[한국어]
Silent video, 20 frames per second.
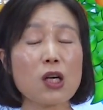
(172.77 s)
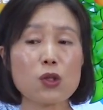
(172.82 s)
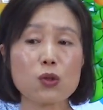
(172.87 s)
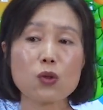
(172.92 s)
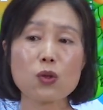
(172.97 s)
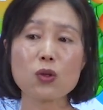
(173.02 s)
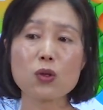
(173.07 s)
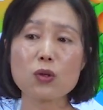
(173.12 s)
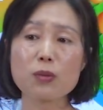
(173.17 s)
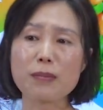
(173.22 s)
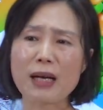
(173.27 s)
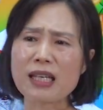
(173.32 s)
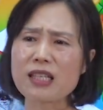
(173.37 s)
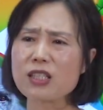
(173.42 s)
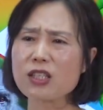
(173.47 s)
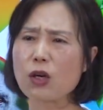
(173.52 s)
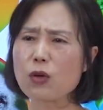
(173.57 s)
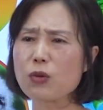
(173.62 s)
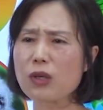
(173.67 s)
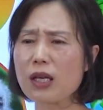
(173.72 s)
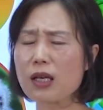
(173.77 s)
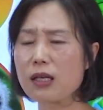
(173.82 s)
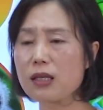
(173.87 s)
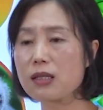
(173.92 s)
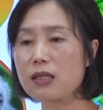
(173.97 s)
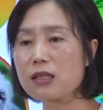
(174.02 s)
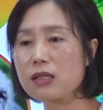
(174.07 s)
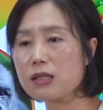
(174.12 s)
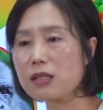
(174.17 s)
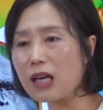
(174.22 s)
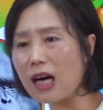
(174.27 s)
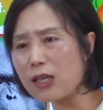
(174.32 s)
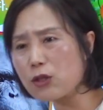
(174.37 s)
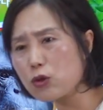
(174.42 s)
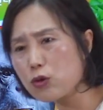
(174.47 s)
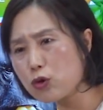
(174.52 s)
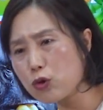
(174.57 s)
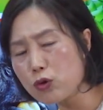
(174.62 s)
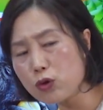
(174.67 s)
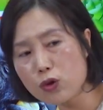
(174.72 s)
또 많은 경우에 그
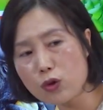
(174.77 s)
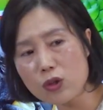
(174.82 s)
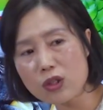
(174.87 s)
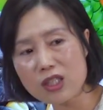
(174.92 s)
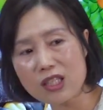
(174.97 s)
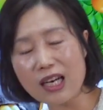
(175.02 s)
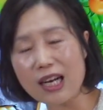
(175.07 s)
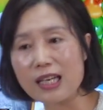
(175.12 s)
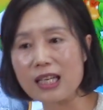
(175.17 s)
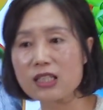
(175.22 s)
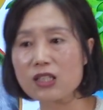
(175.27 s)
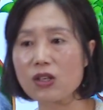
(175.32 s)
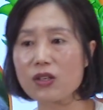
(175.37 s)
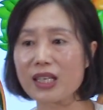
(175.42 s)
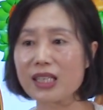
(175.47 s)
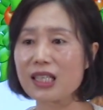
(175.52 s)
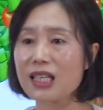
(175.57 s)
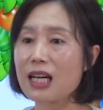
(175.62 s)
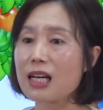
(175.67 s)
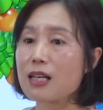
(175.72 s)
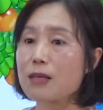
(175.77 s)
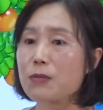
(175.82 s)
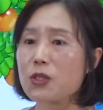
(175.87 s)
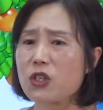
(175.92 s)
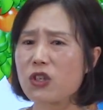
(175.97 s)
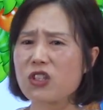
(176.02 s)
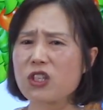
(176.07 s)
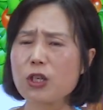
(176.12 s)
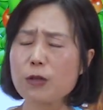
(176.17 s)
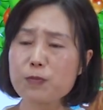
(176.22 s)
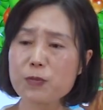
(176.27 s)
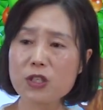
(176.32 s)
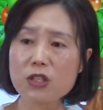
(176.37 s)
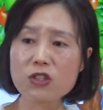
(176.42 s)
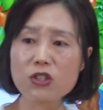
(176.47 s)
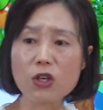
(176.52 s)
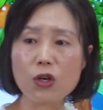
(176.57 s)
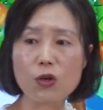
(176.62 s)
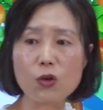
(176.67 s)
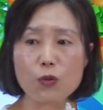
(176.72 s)
아주 중증 질환에서 레디칼 리미션
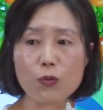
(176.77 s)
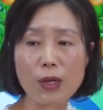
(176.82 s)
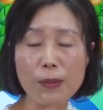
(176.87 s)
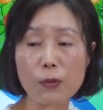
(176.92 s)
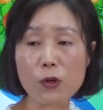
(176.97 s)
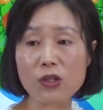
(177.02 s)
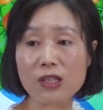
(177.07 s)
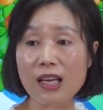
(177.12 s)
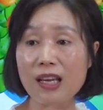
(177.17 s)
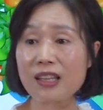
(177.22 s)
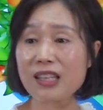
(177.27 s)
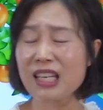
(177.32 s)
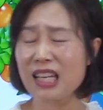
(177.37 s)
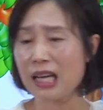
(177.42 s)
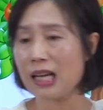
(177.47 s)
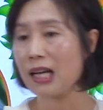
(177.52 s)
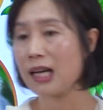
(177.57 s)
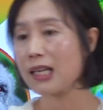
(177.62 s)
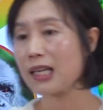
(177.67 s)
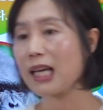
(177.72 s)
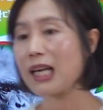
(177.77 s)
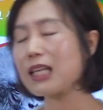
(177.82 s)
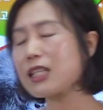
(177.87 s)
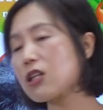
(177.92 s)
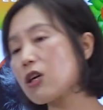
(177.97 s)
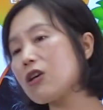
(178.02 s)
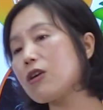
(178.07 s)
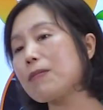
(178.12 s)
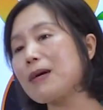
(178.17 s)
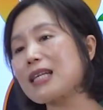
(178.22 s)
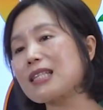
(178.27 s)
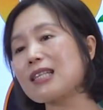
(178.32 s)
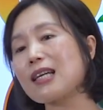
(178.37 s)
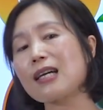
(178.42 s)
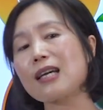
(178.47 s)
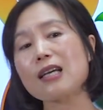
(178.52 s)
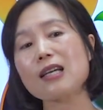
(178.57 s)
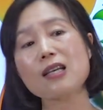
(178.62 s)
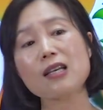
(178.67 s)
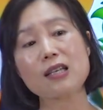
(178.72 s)
급진적으로 회복된 켈리 터너
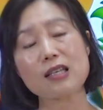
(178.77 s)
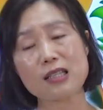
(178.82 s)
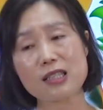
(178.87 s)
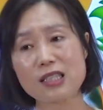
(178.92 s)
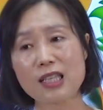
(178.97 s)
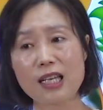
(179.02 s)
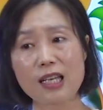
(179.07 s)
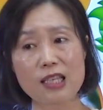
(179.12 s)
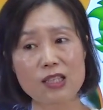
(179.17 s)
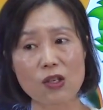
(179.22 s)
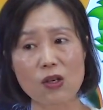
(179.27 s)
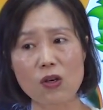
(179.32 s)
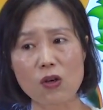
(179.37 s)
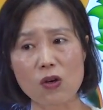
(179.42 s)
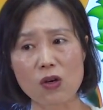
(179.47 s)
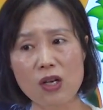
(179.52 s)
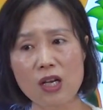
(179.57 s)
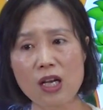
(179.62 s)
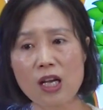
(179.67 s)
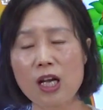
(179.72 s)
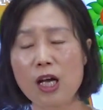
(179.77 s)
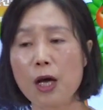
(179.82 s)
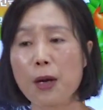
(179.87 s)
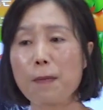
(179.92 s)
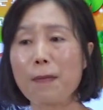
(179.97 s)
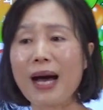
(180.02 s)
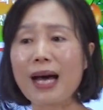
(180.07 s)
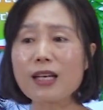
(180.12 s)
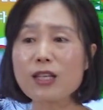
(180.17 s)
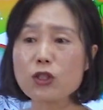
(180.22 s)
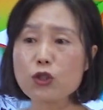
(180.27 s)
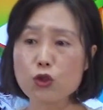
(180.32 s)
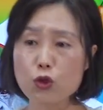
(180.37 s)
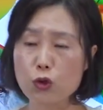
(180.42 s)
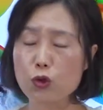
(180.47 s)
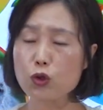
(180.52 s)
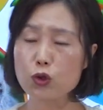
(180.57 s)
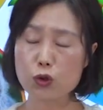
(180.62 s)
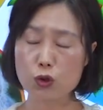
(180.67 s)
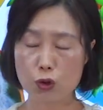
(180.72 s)
박사의 책에서 많은
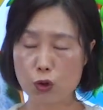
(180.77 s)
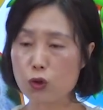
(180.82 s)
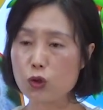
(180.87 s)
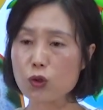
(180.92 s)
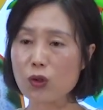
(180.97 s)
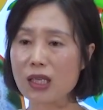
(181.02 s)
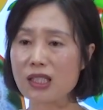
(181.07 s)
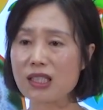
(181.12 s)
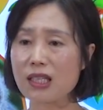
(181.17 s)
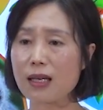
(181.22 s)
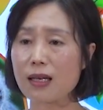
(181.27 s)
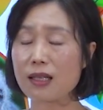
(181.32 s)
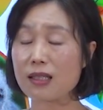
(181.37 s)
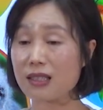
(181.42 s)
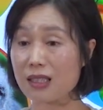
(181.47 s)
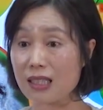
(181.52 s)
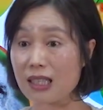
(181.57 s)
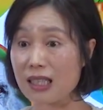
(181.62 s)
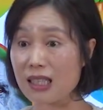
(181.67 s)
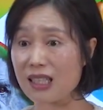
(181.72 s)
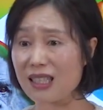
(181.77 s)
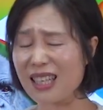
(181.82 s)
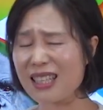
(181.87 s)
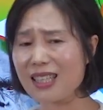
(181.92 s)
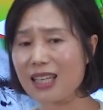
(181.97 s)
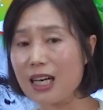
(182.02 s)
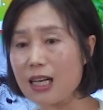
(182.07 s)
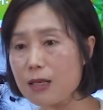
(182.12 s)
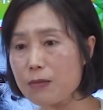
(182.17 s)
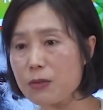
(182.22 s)
중, 증 환자들이 레디칼